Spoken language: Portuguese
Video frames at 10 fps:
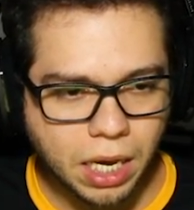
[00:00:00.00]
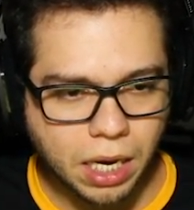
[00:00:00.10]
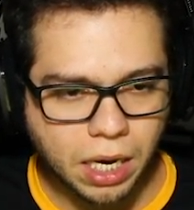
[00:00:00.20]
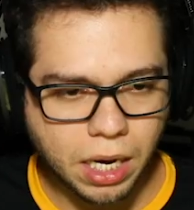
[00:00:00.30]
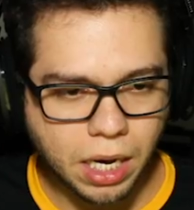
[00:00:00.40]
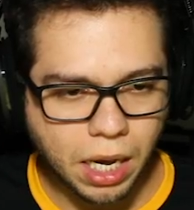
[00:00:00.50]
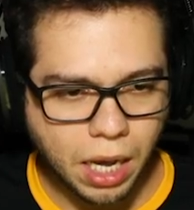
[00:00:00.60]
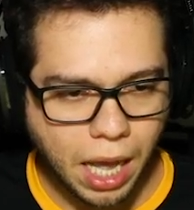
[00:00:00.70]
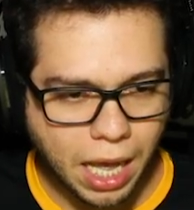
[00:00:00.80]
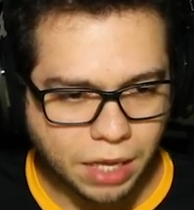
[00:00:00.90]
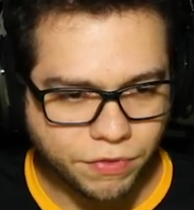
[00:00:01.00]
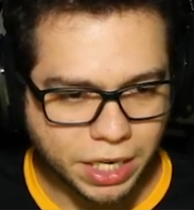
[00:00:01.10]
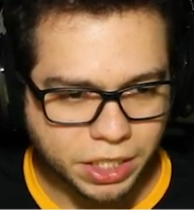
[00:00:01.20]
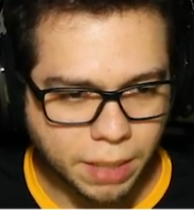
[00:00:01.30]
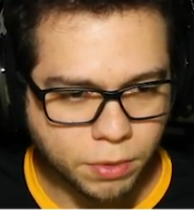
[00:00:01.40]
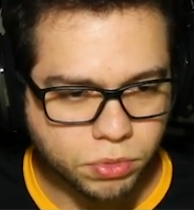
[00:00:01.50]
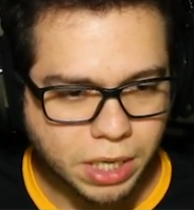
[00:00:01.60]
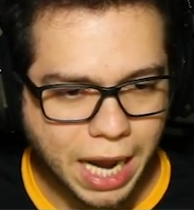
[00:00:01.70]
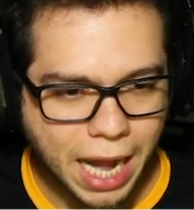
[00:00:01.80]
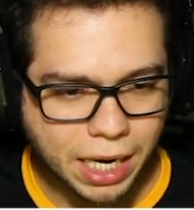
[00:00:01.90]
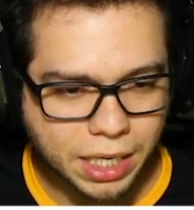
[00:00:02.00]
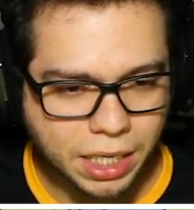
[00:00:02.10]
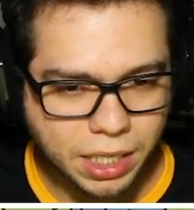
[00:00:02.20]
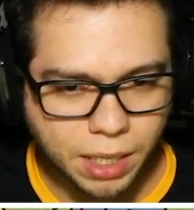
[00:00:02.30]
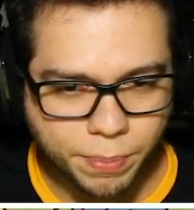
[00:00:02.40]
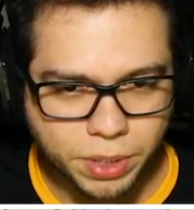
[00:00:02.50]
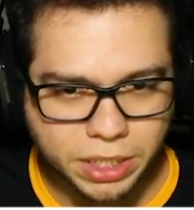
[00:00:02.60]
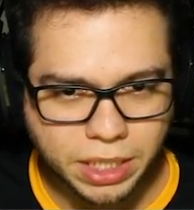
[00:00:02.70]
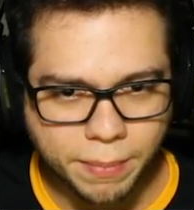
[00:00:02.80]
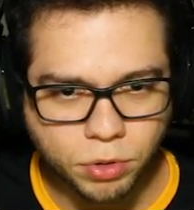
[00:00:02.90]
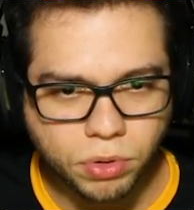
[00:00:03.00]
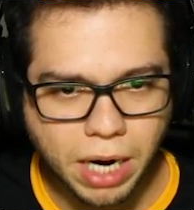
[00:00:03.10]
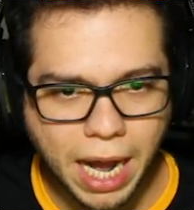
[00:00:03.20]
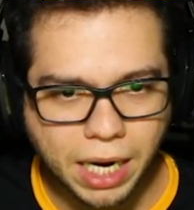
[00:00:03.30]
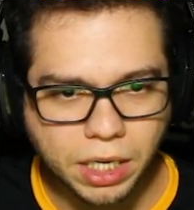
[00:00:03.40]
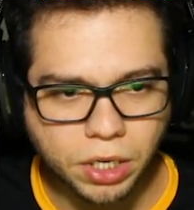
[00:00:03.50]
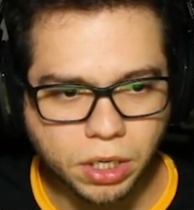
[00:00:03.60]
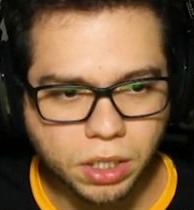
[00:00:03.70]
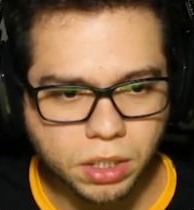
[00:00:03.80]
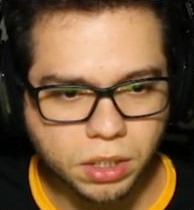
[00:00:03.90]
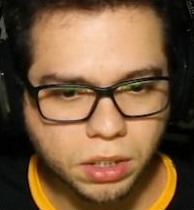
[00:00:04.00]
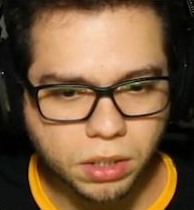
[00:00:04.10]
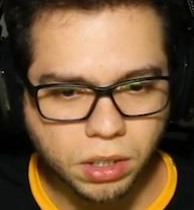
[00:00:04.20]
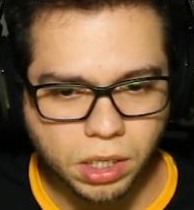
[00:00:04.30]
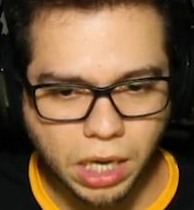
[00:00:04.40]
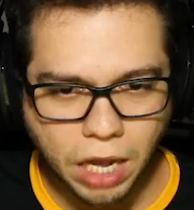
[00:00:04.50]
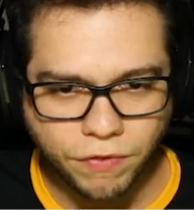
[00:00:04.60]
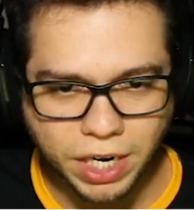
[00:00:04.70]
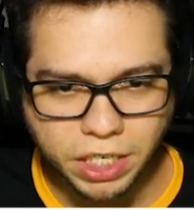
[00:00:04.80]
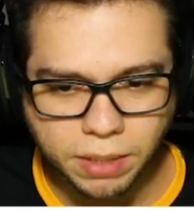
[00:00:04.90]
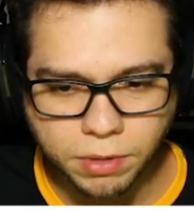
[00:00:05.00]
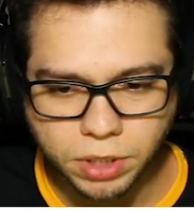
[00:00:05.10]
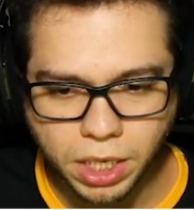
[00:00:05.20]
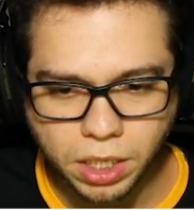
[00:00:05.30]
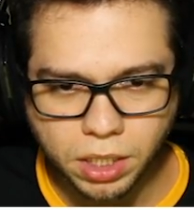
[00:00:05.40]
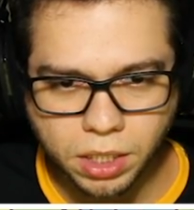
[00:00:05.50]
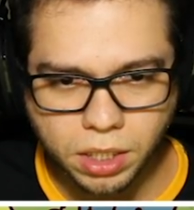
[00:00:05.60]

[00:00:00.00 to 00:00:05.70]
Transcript: Uh, ah, a flecha na mão do cara aqui, né? Podia ser a mão do cara aqui, ó. A flecha na mão dele.